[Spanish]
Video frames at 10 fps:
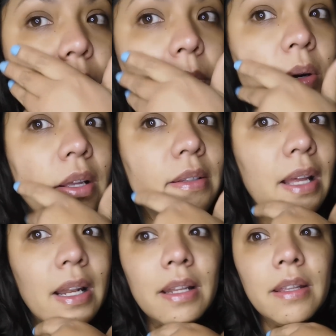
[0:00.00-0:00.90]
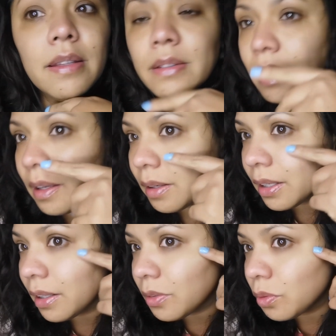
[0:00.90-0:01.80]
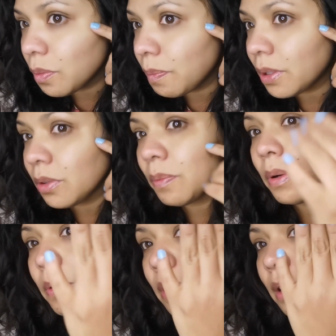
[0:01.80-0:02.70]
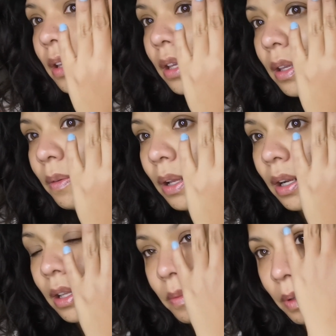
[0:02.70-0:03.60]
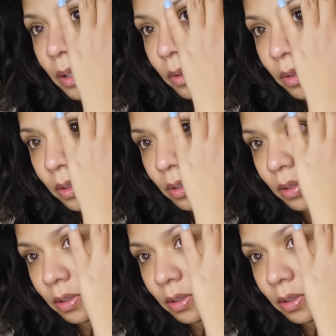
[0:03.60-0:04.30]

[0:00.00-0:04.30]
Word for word: Como que se alisa, queda súper, súper. Y vean las manos.